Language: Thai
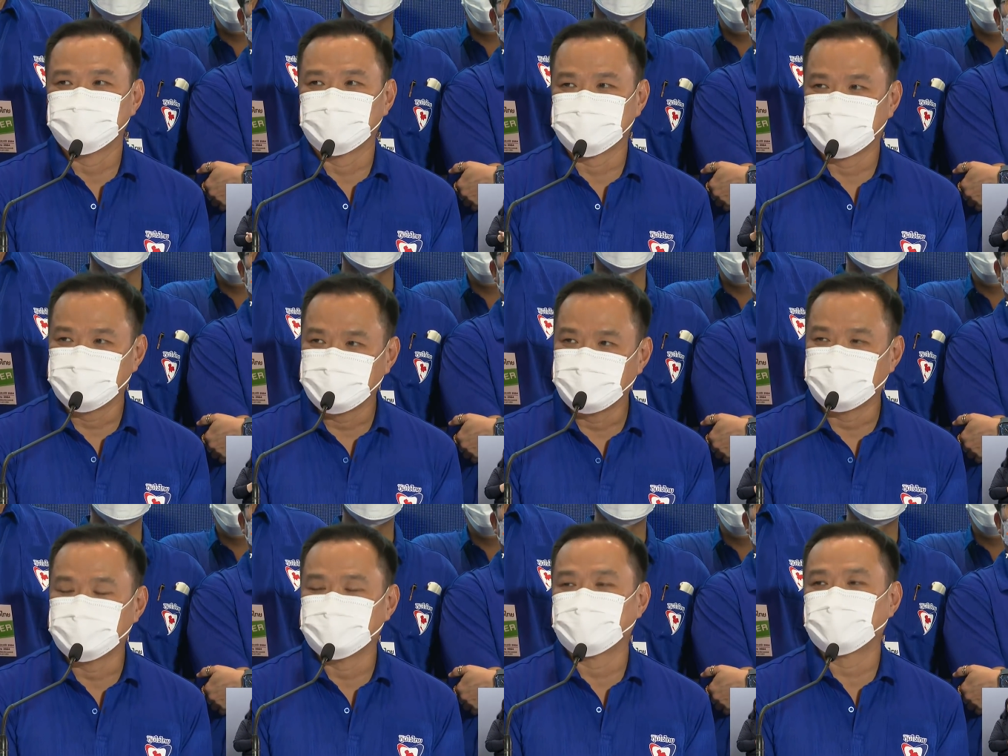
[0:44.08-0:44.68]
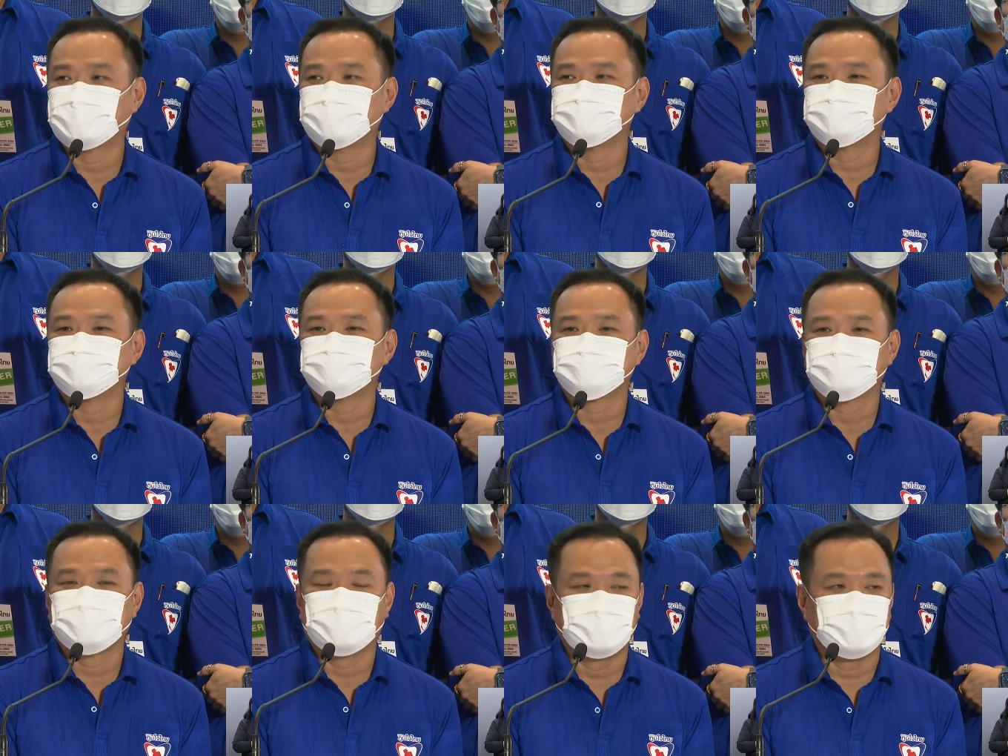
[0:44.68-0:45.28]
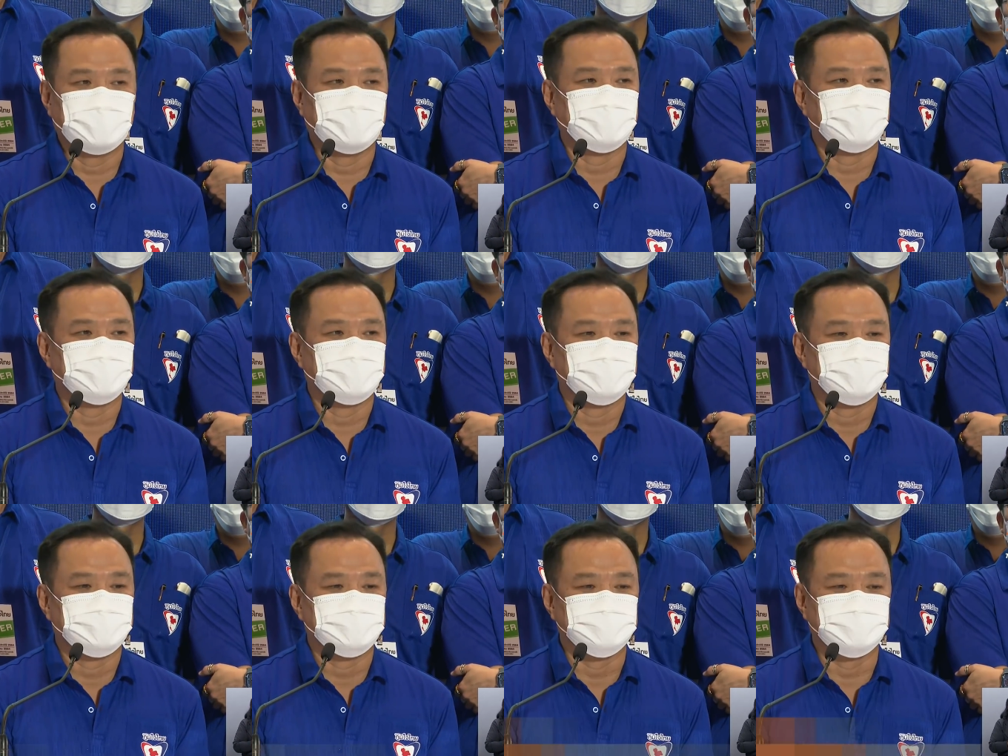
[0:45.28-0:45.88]
อย่างที่เรียนนะครับถ้า
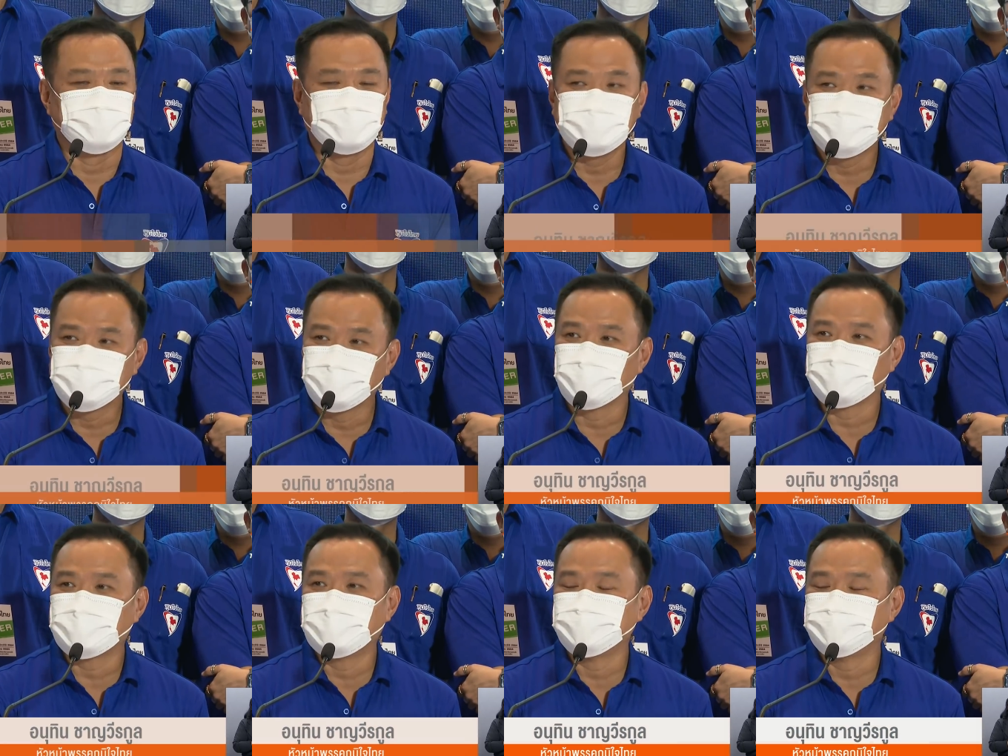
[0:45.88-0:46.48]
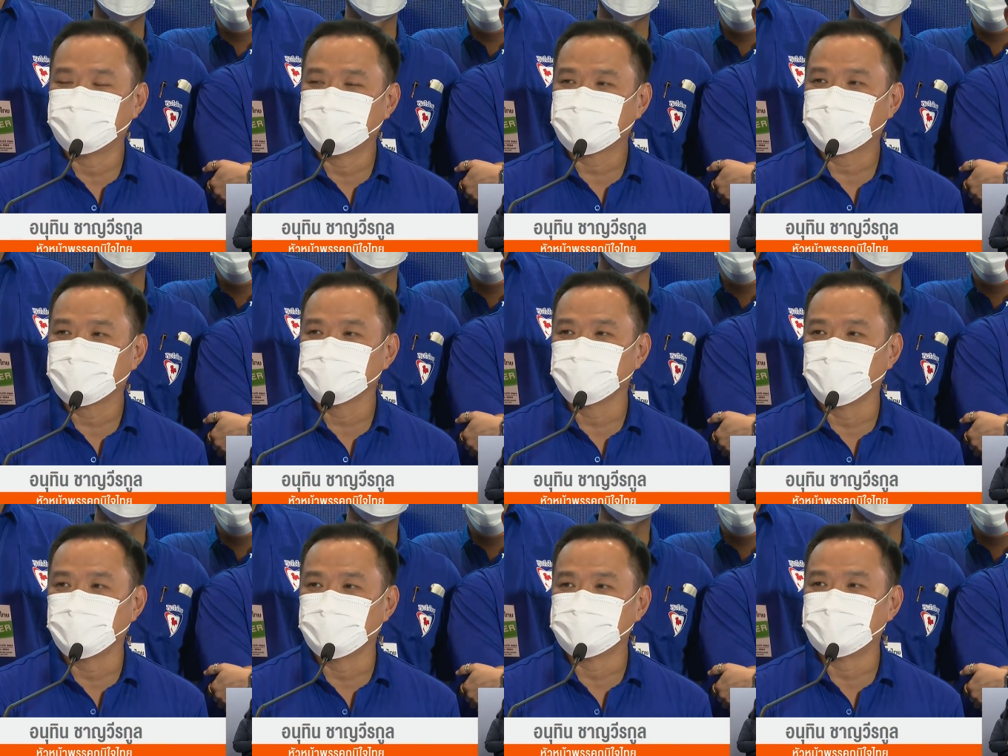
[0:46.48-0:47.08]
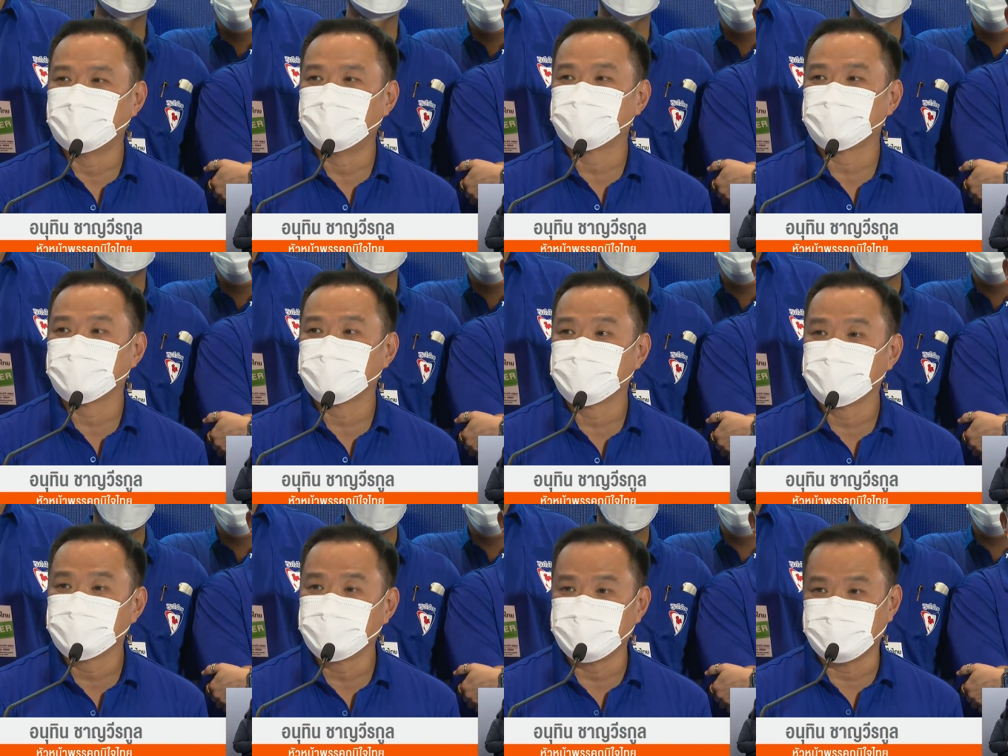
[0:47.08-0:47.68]
ดีต่อกันมันก็อยู่ได้
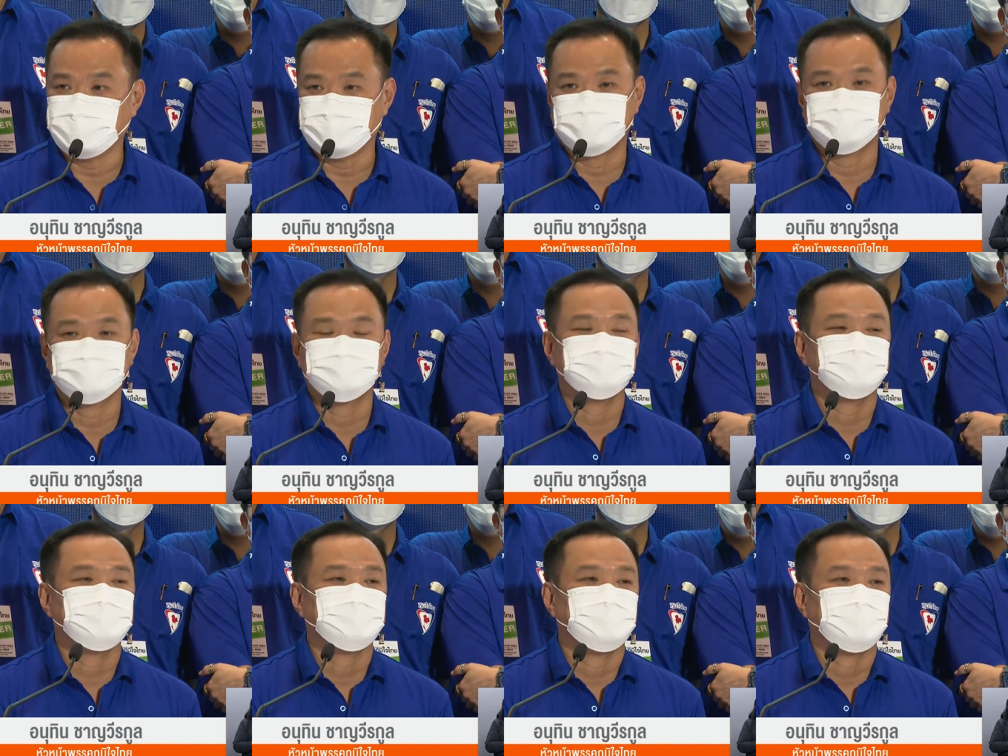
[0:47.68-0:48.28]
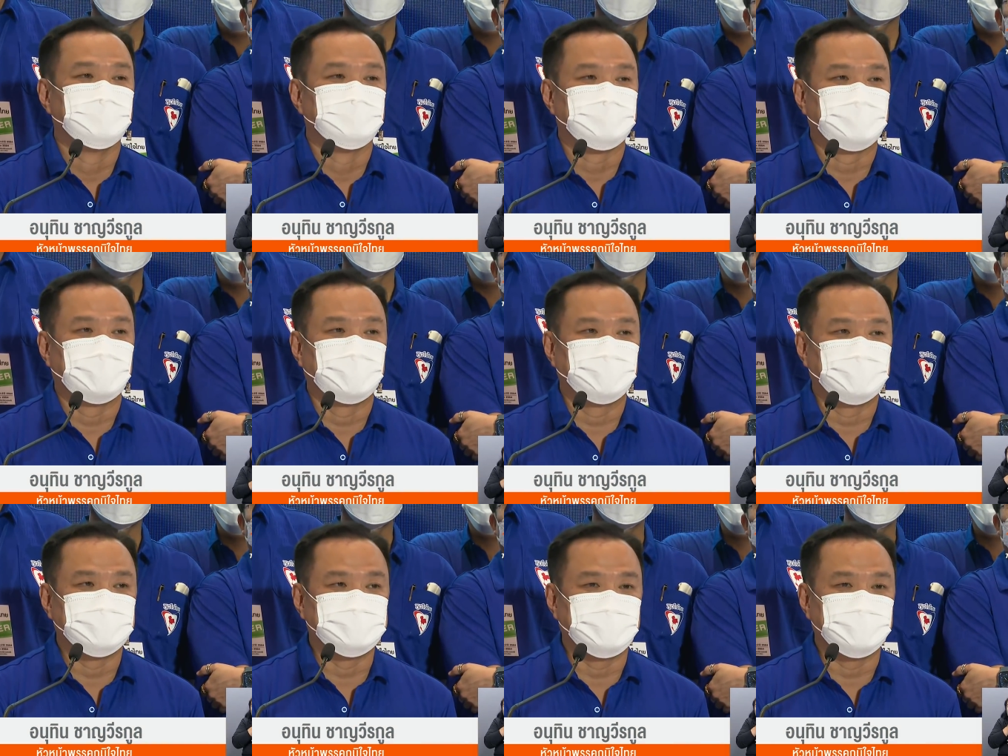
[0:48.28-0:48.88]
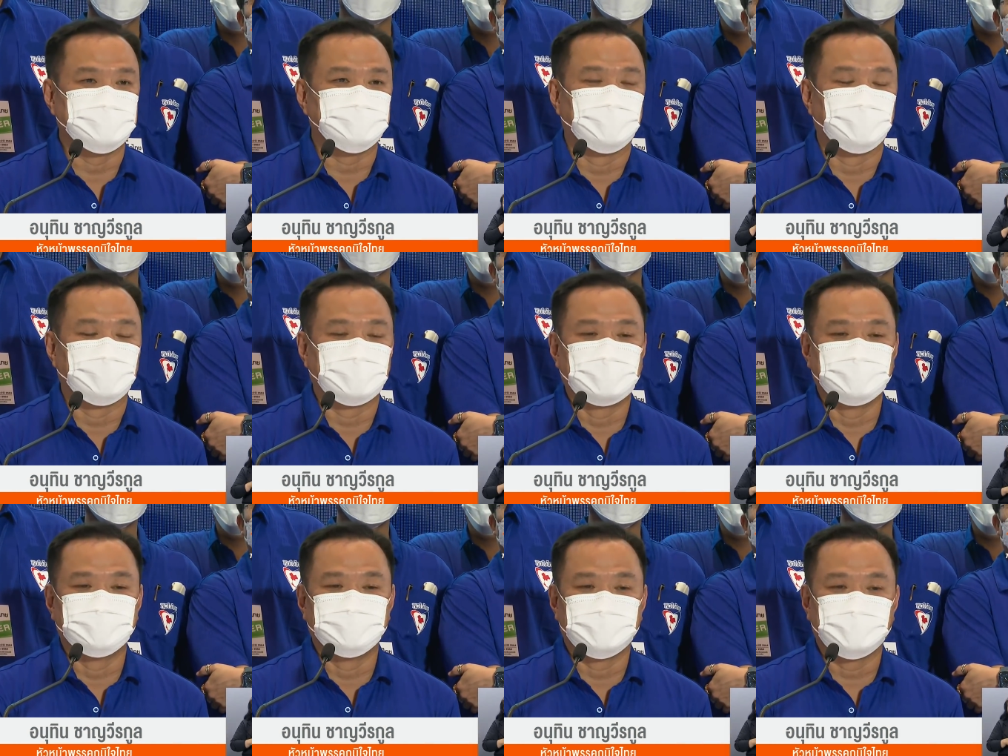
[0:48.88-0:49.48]
เรื่อย ๆ ถ้าไม่ดีต่อ
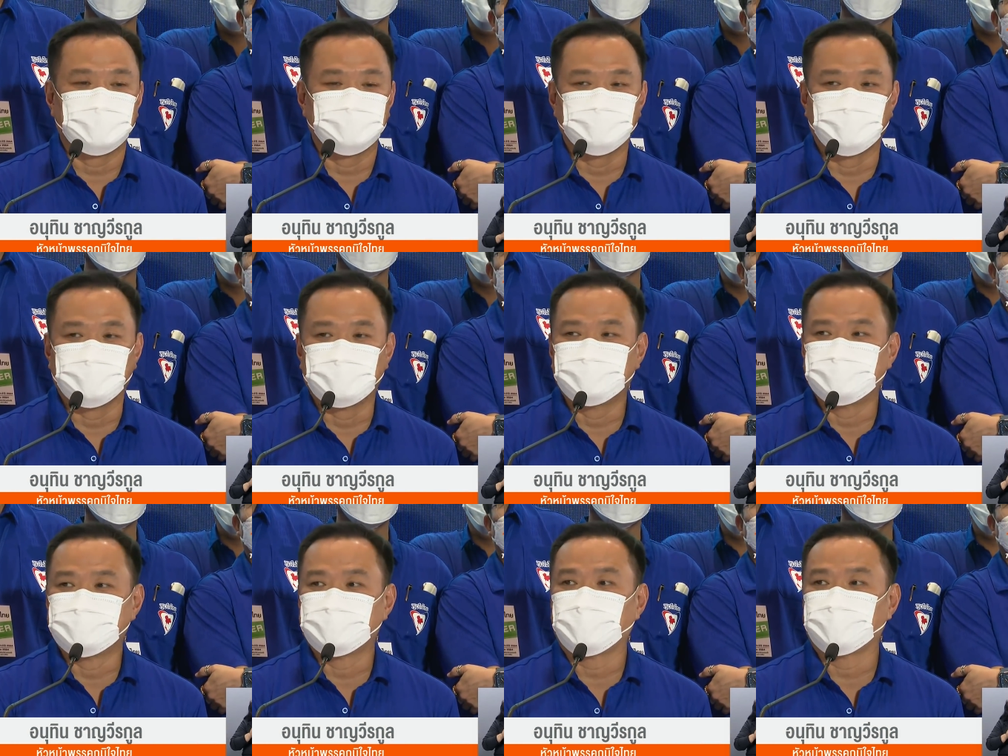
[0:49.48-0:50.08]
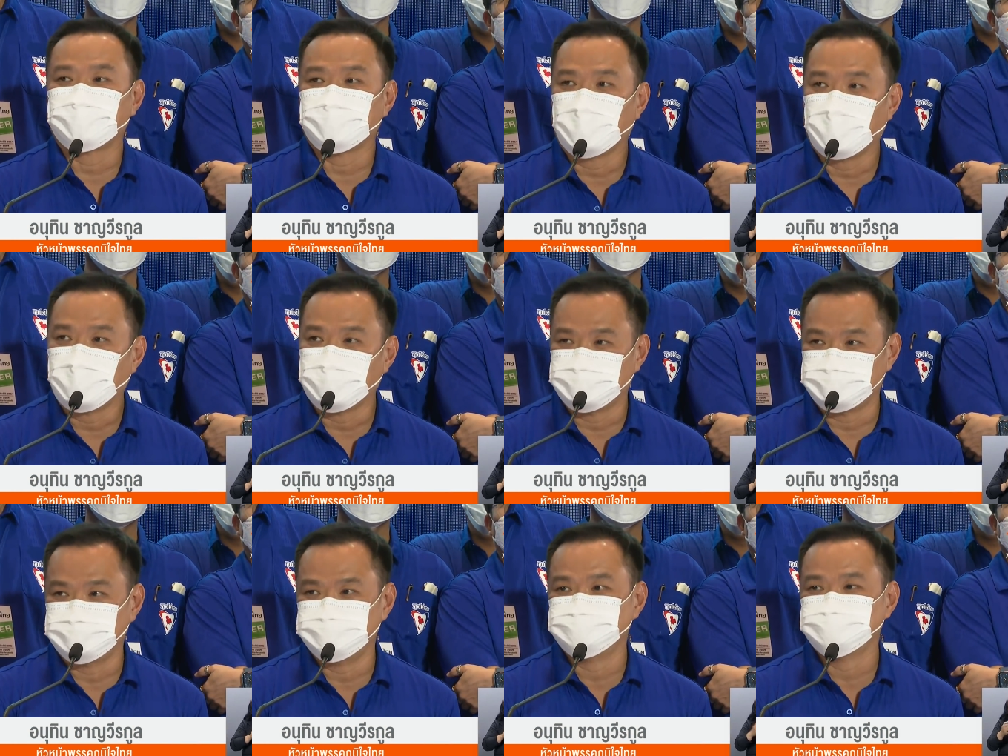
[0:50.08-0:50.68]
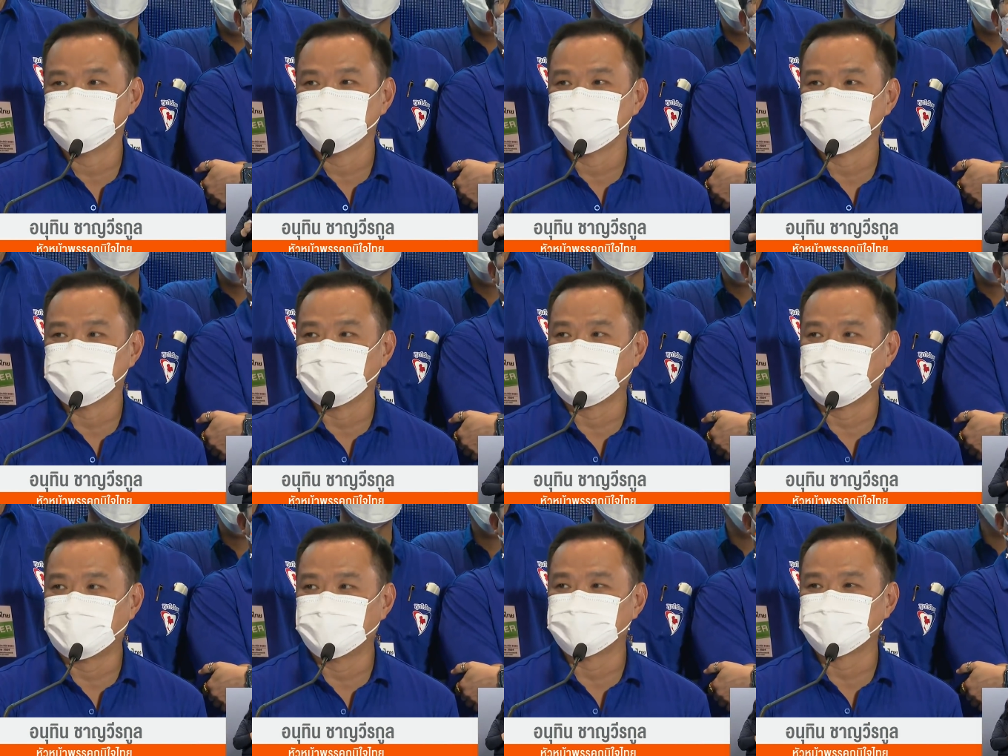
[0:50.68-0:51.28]
กันมันก็อยู่กันไปรอบๆ นะ